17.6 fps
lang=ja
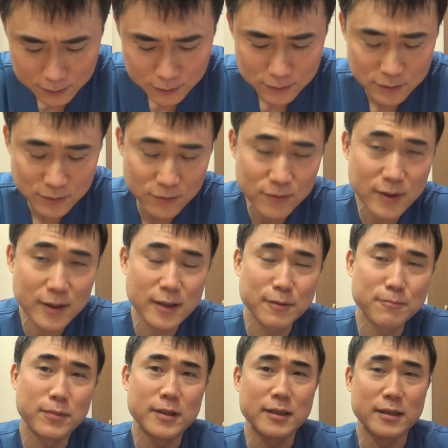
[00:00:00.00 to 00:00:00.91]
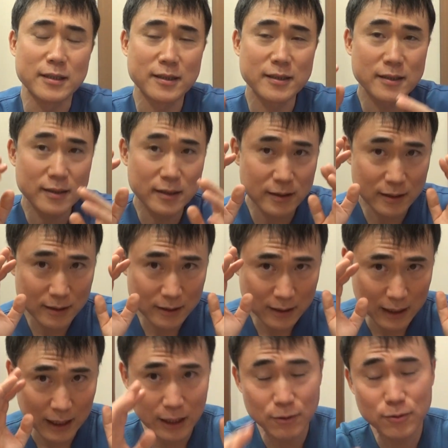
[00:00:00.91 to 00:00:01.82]
いうのはやっぱり
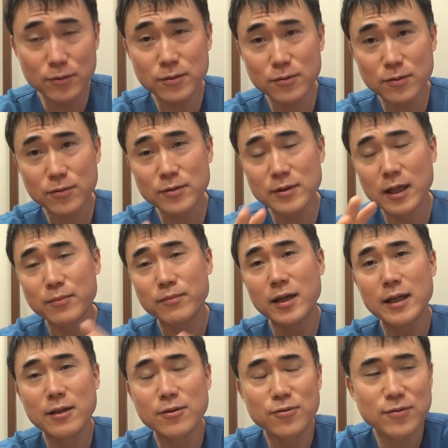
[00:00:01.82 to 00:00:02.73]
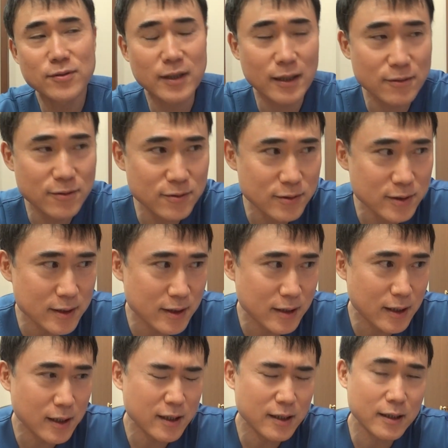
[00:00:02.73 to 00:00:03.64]
顔と名前を隠し
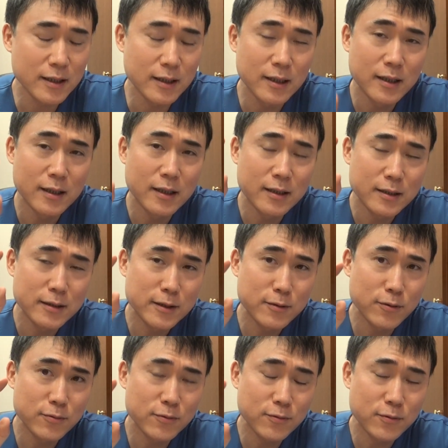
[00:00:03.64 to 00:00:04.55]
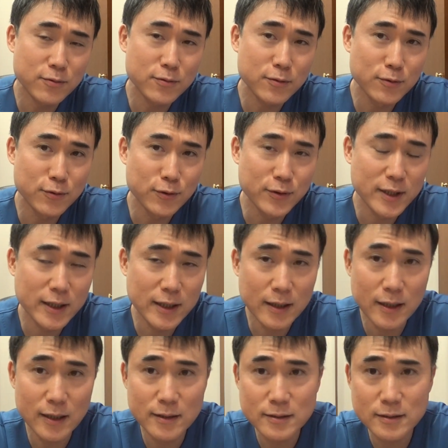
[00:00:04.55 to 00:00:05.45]
て人のことを批
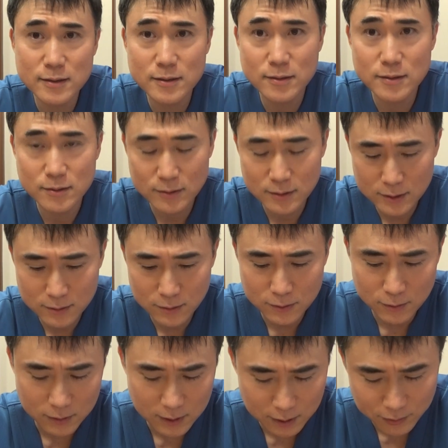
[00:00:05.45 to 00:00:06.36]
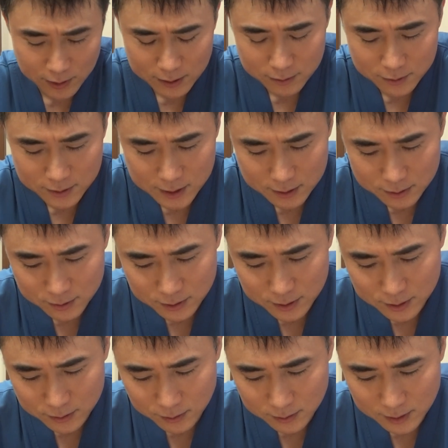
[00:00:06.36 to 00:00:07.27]
判する人とか悪口言う
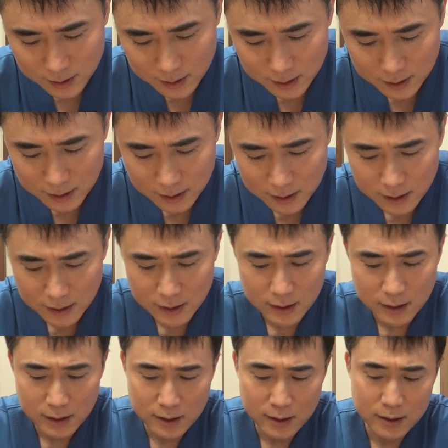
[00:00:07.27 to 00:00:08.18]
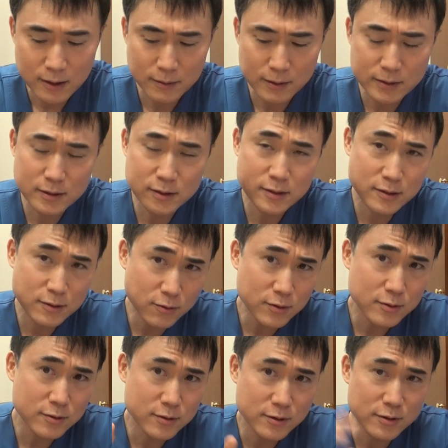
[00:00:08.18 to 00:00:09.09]
人ってすご
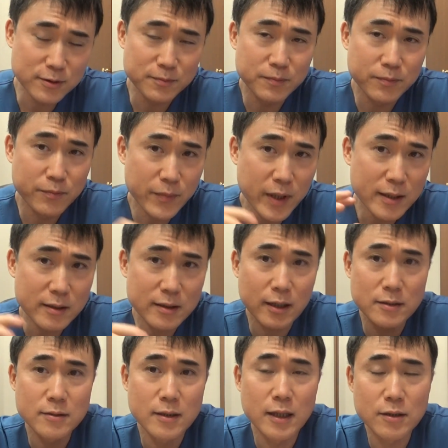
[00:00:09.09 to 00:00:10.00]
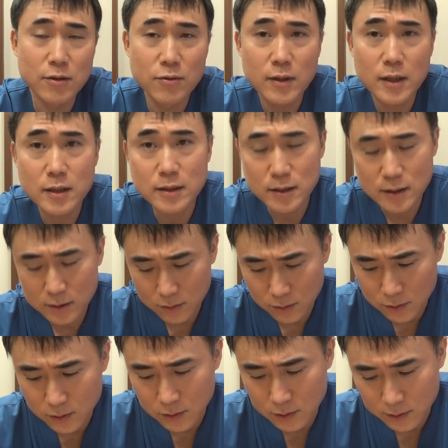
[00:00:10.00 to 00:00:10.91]
くメンタルが弱い
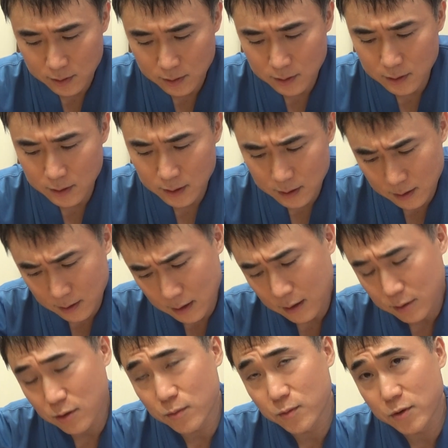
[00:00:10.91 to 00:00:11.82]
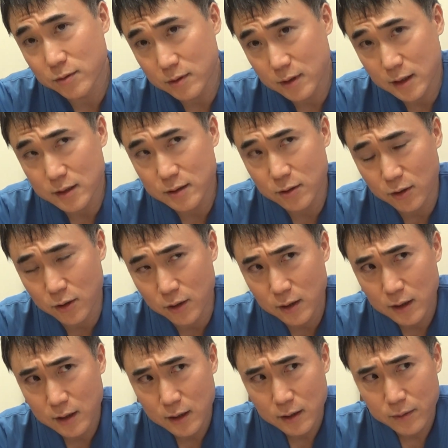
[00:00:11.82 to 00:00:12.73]
人だと思うんですよ。
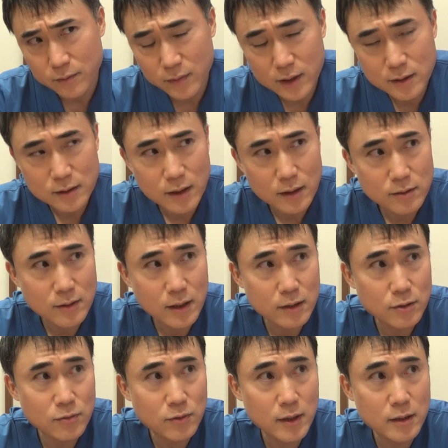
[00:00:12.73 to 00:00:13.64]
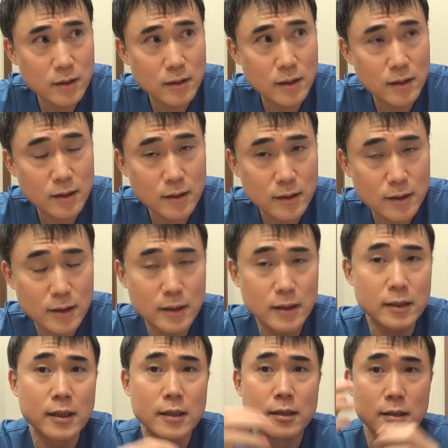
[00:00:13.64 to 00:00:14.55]
メンタルが弱いから